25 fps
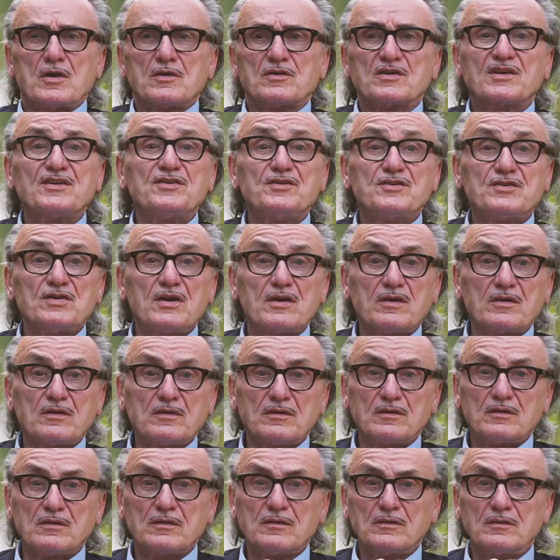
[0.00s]

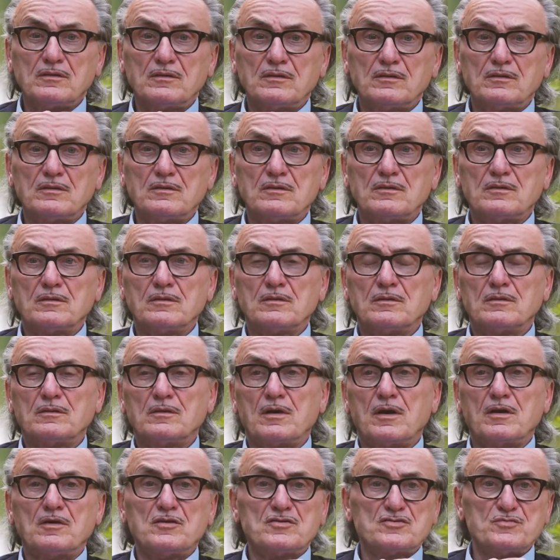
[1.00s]
Kritiken, äh,
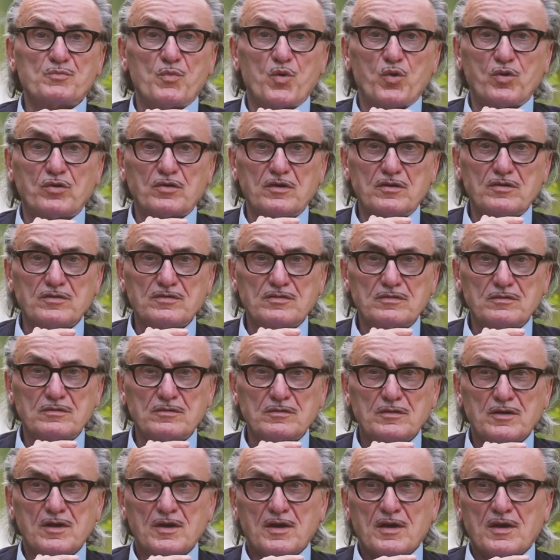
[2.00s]
alles
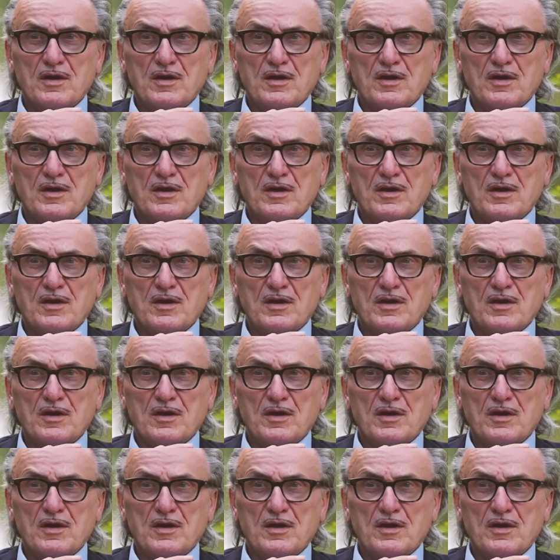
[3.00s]
Mögliche.